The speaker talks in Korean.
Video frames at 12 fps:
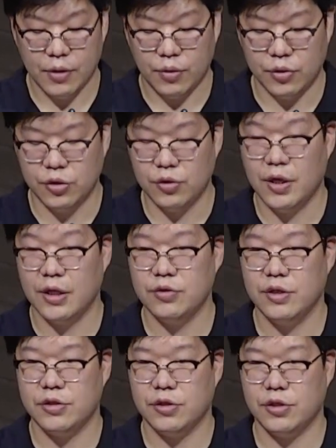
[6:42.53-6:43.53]
오늘도
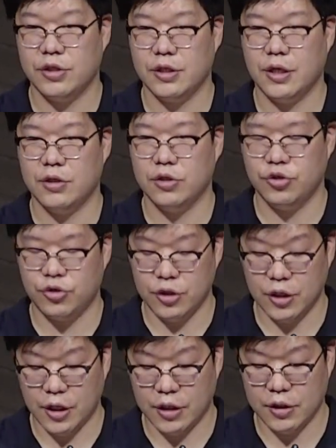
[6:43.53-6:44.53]
하루의 첫 시간을
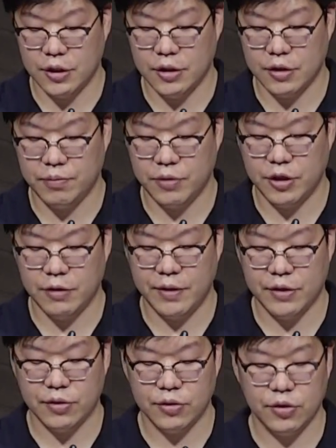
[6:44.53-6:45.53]
주님께 드리는
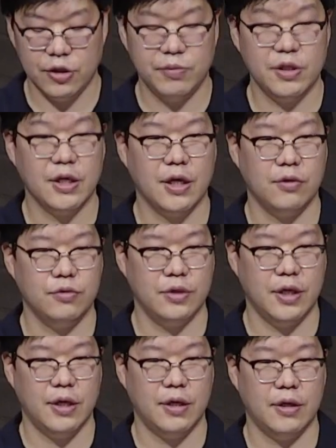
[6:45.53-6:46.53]
믿음의 성도님들
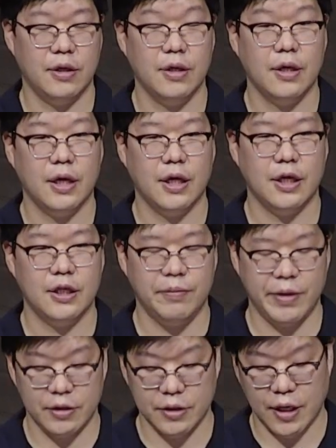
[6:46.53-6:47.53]
가운데
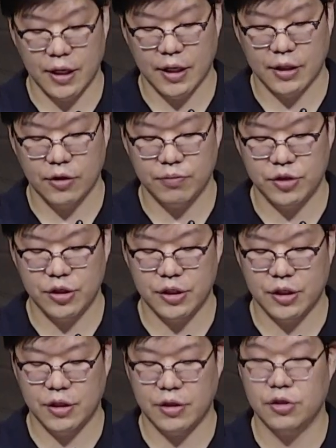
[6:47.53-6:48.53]
하나님의 은혜가
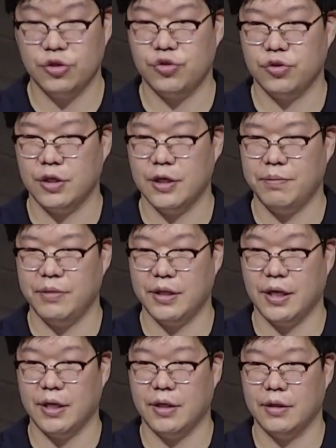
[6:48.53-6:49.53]
넘치시기를
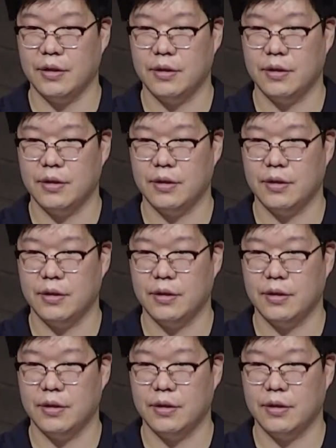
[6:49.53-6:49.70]
축원합니다.